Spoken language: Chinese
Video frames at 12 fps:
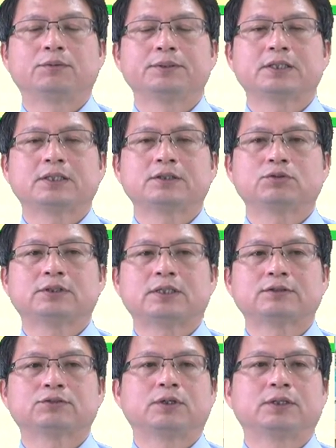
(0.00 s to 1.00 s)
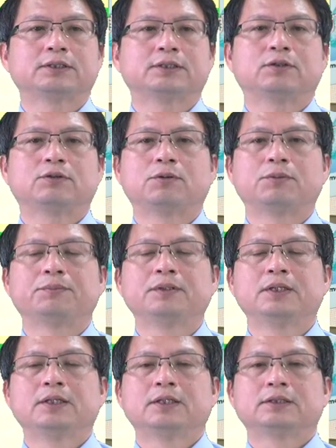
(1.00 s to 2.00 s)
我们在做长除法的时候，我们
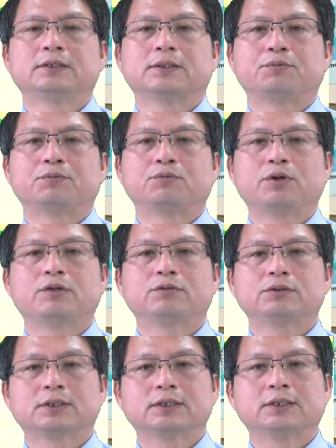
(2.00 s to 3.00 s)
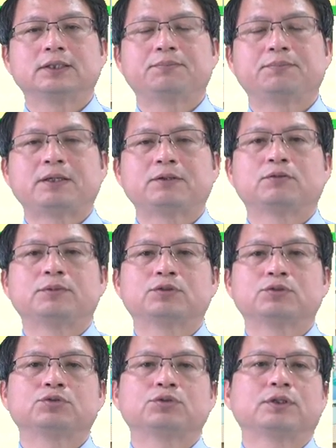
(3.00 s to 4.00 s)
这个不会用这个一般我们
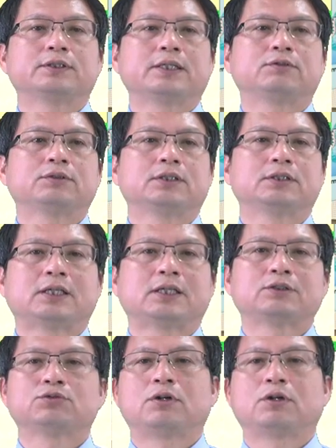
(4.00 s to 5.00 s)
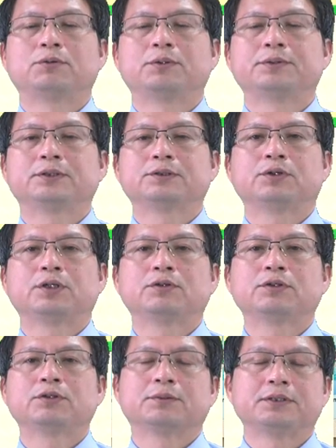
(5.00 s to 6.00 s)
数学在用的长除法，我们是会用
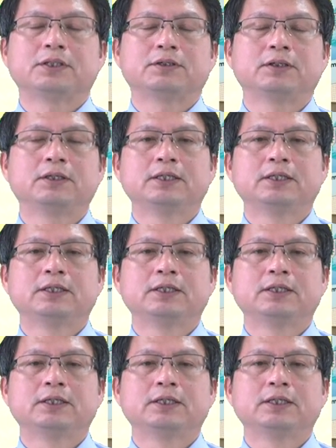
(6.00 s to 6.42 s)
一种比较。